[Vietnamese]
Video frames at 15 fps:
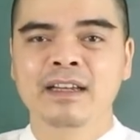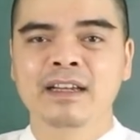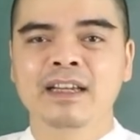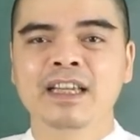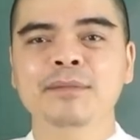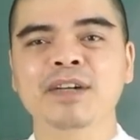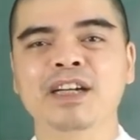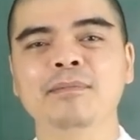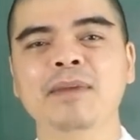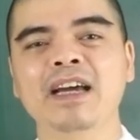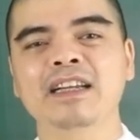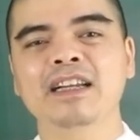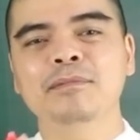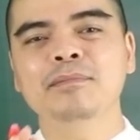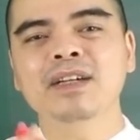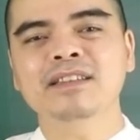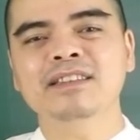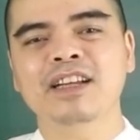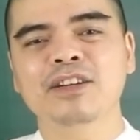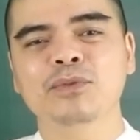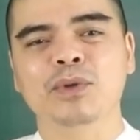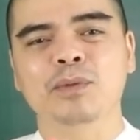khi mà các bạn đang bước
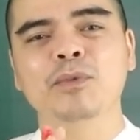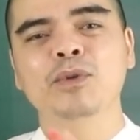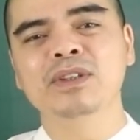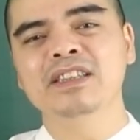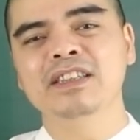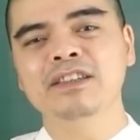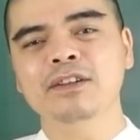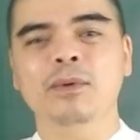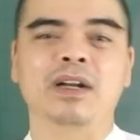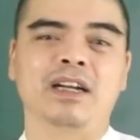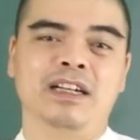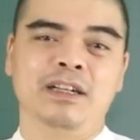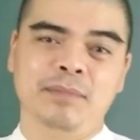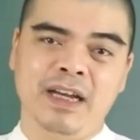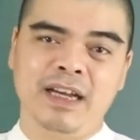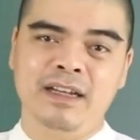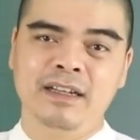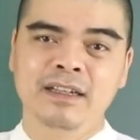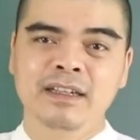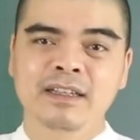sang tuổi 49 hoặc là 53,